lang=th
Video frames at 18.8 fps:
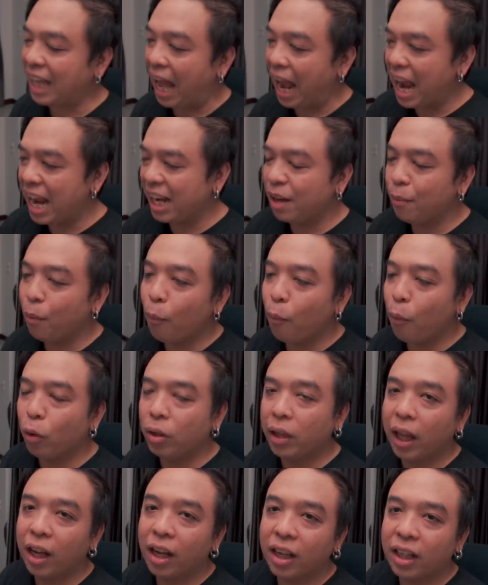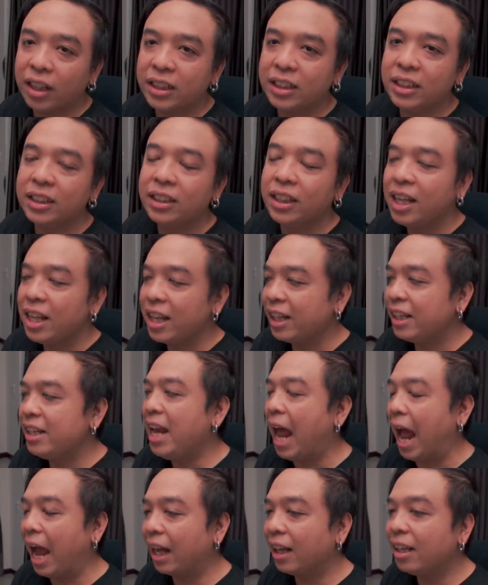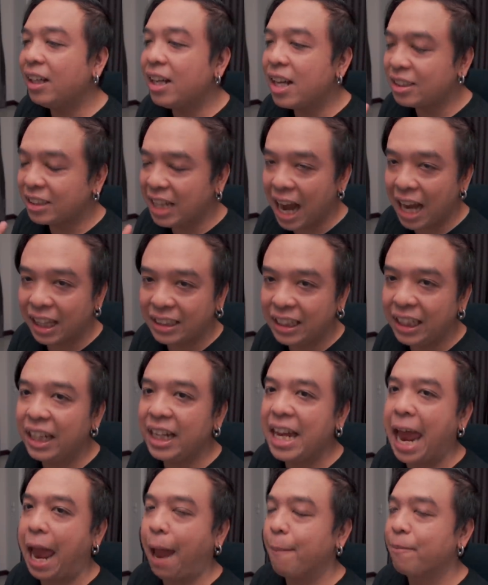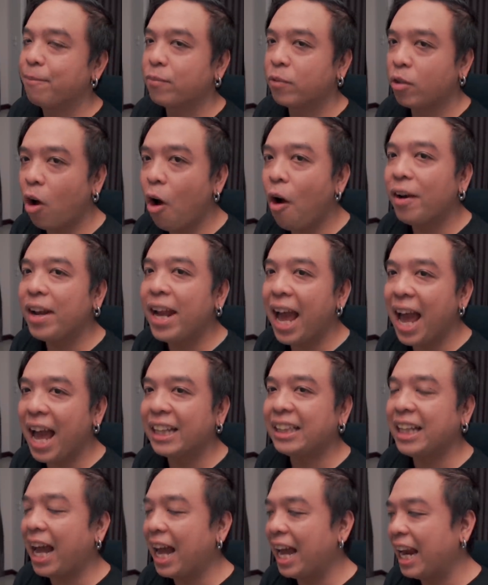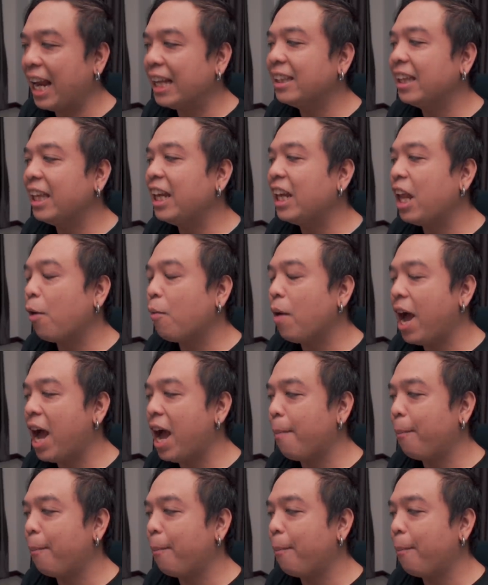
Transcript: สาเหตุที่ผมพูดถึงก็คือหนังเรื่องชางชีเนี่ยก็น่าจะการันตีได้ว่า